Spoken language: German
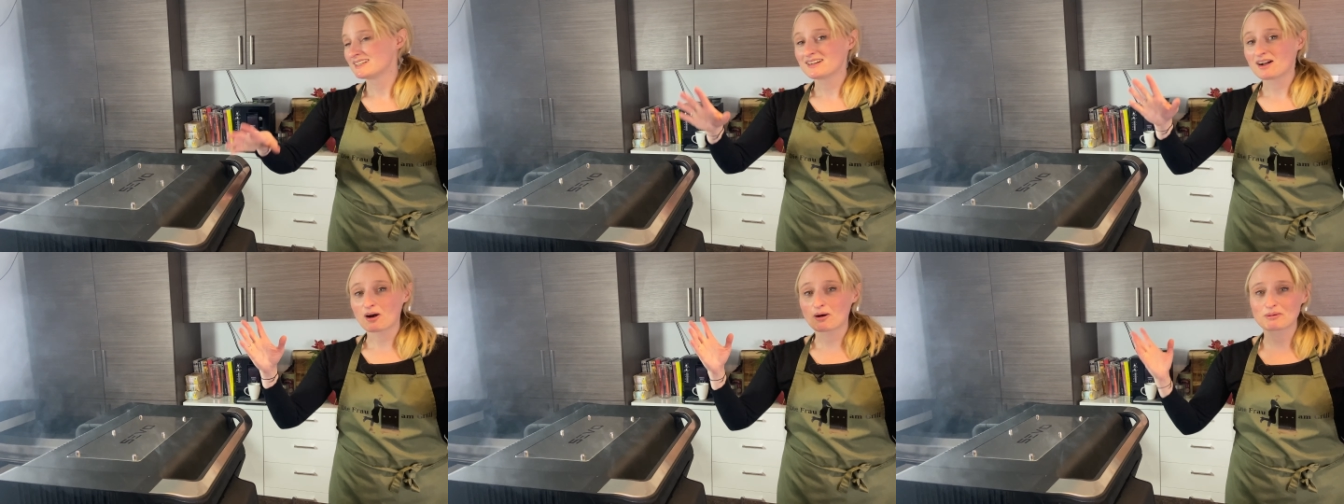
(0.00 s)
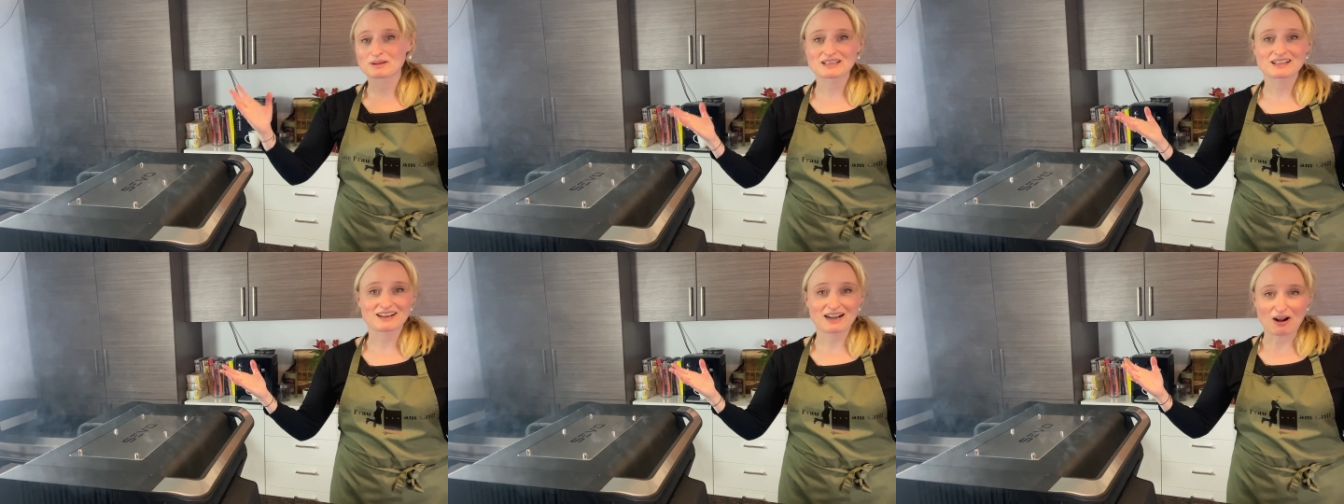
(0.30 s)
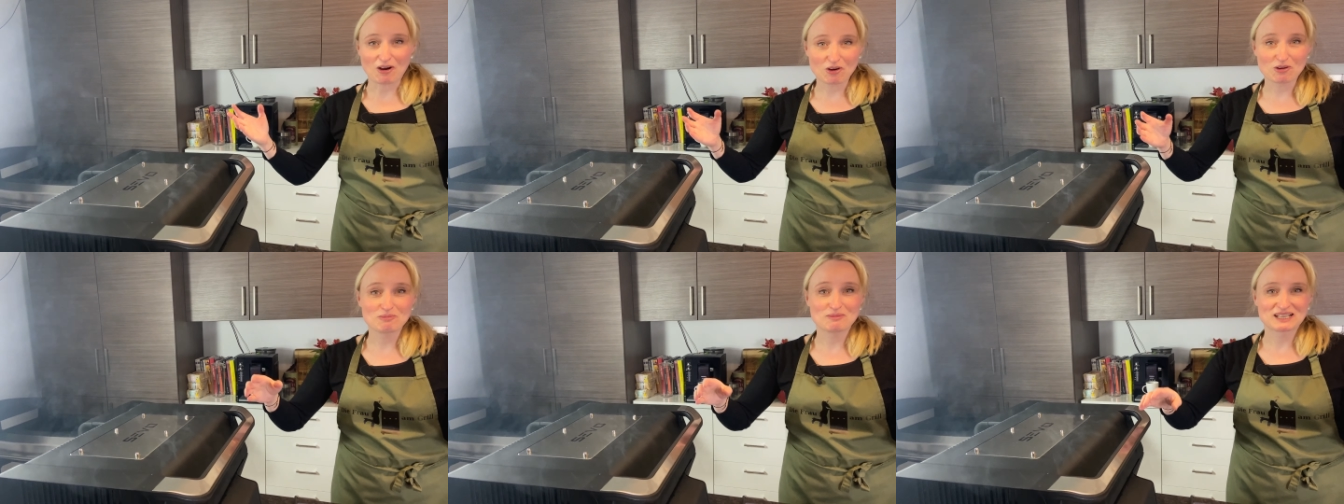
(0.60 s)
Aber der
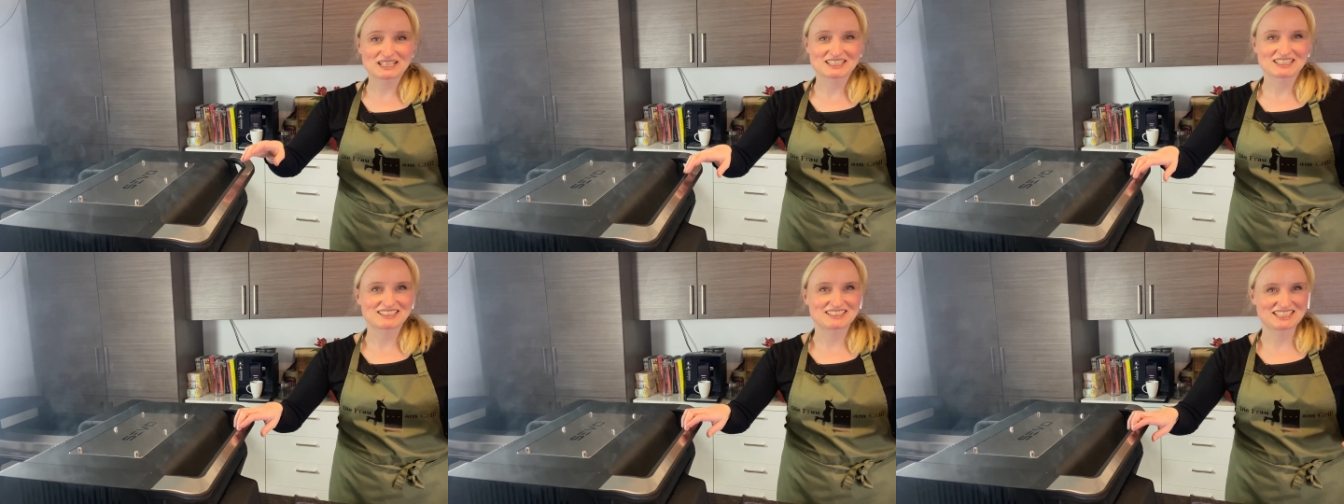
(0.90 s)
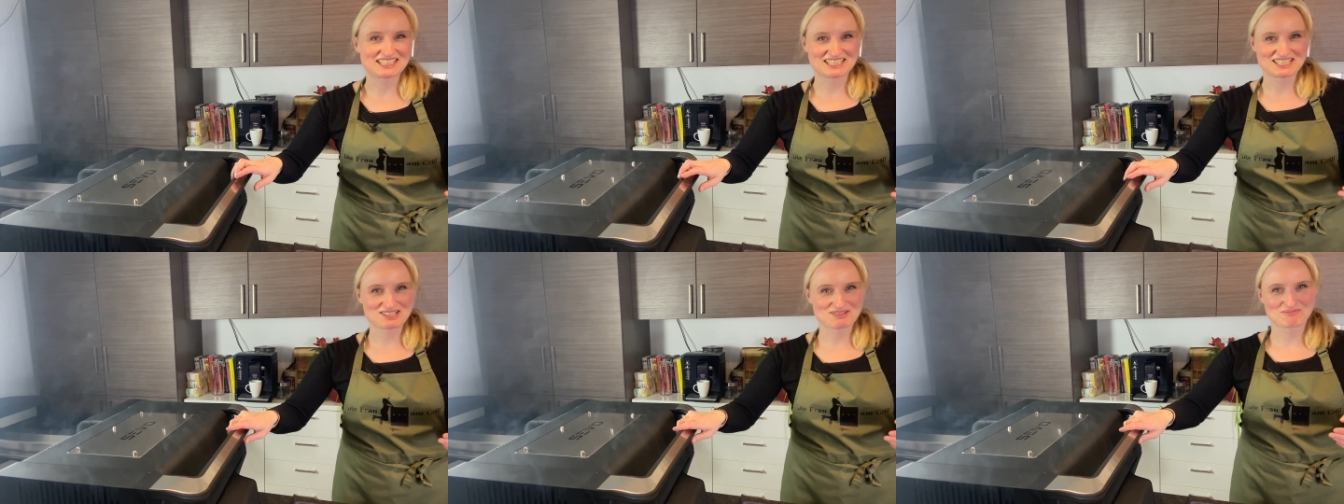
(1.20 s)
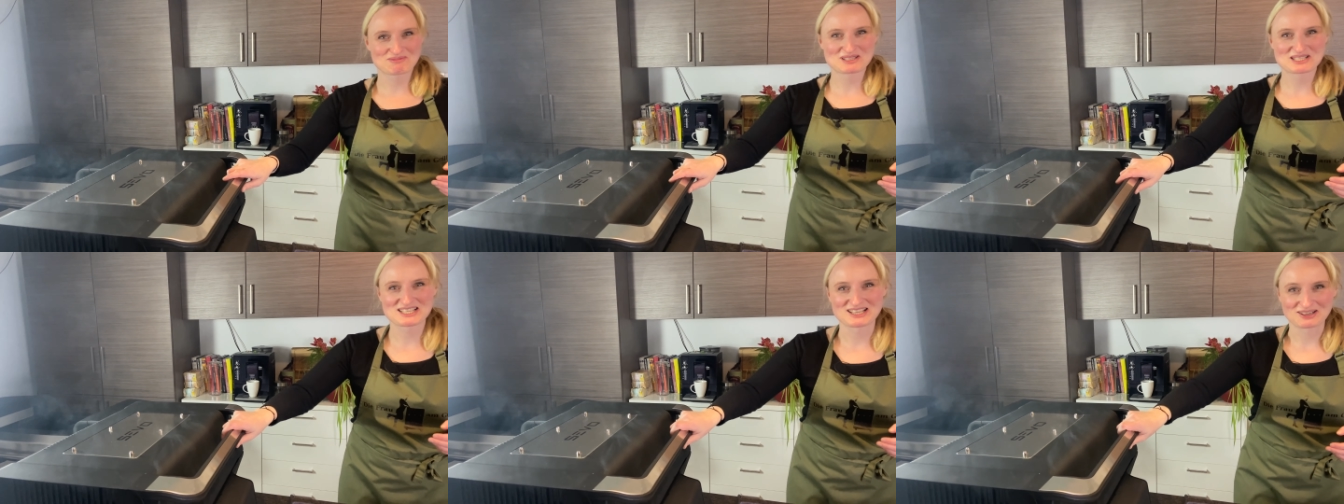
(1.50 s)
Rauchmeter, der ist
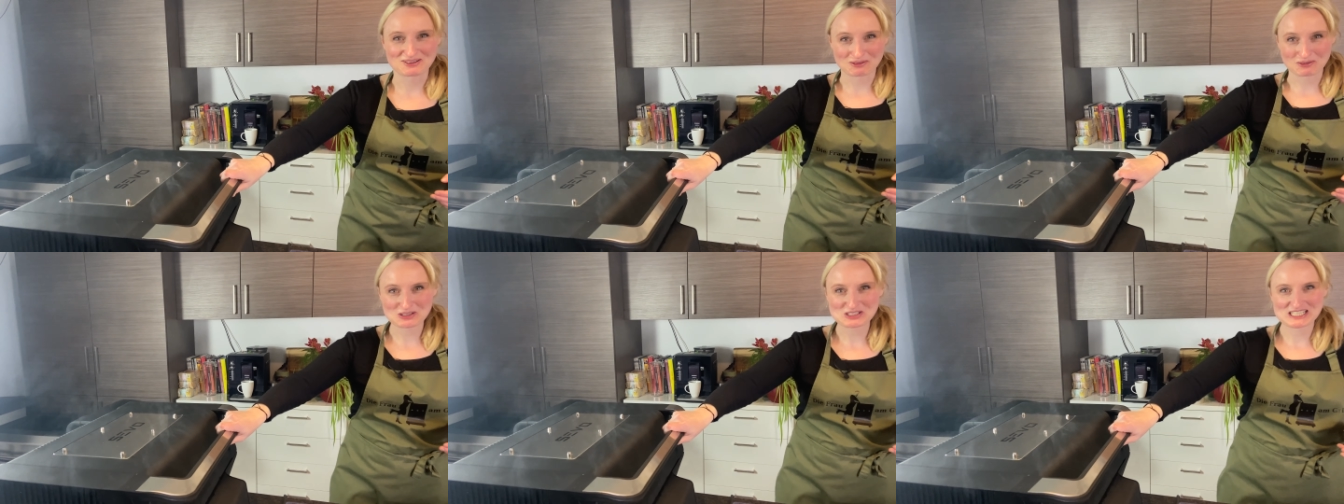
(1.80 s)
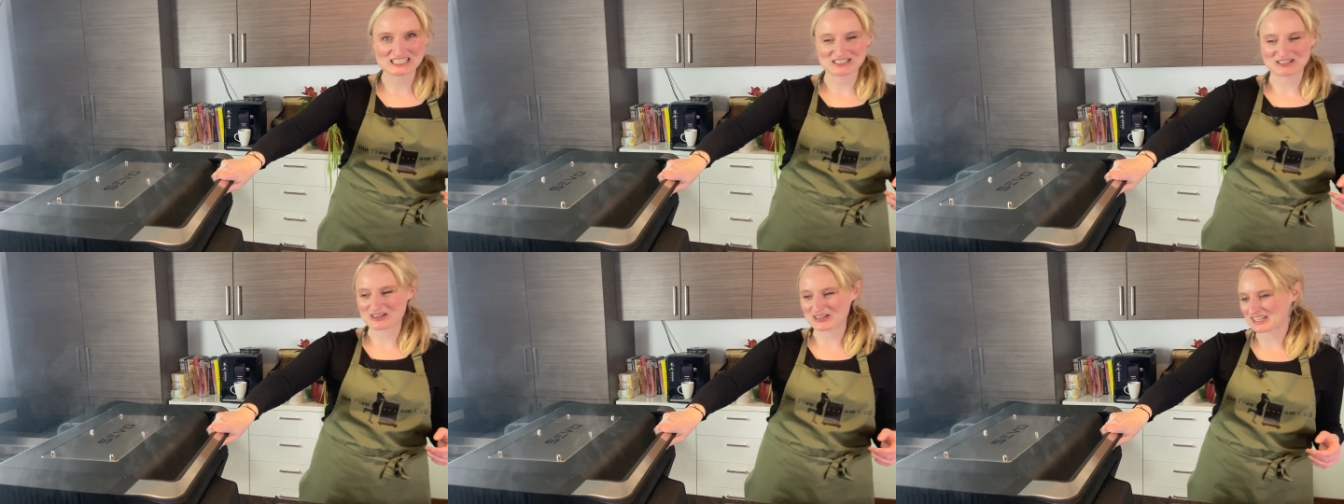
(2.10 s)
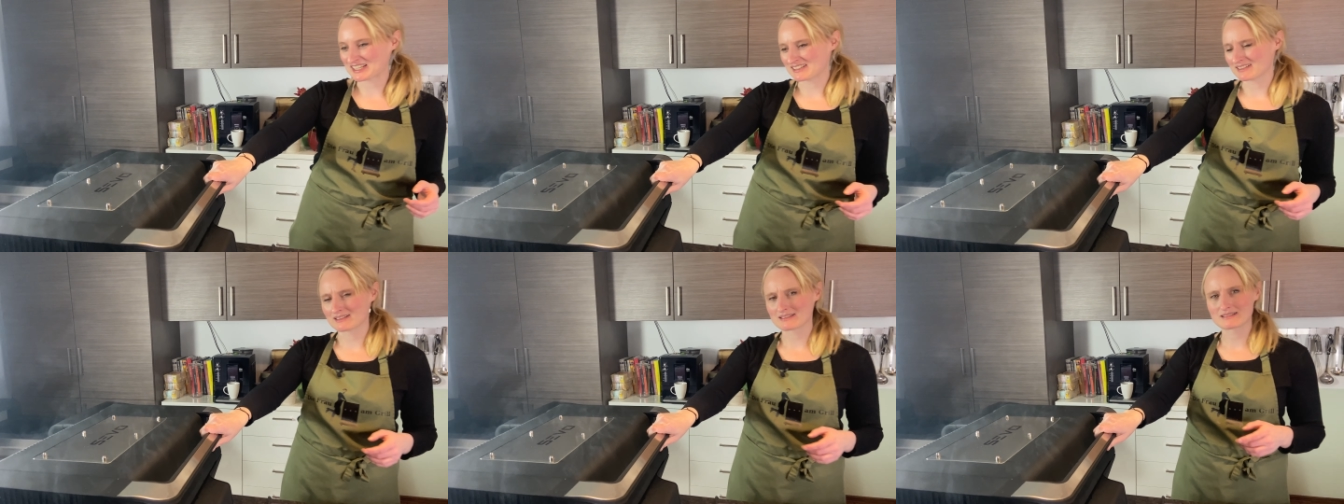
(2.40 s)
bisher noch nicht
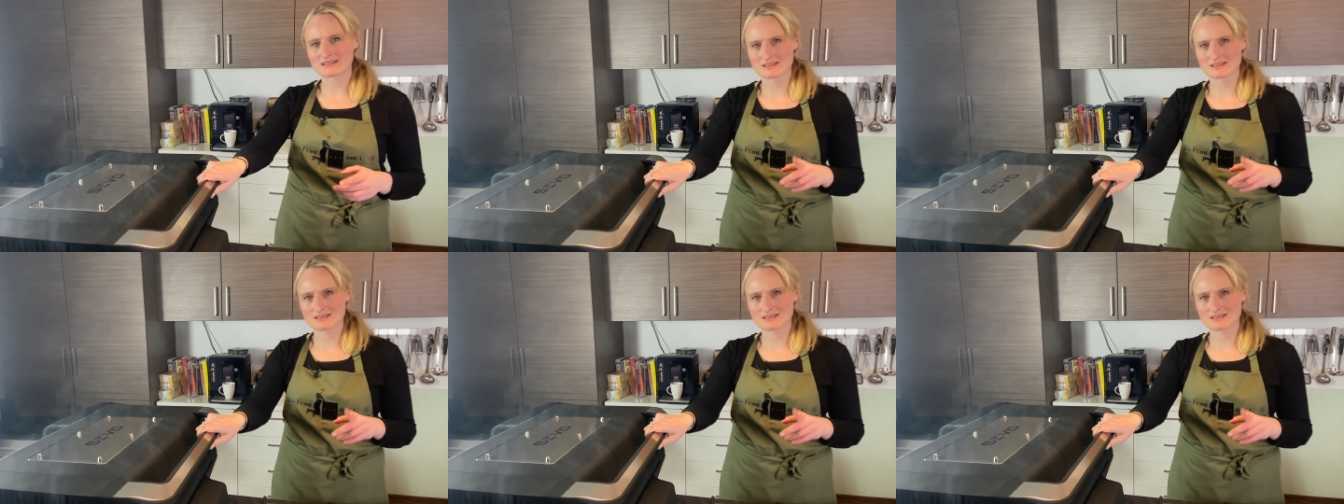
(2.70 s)
angegangen,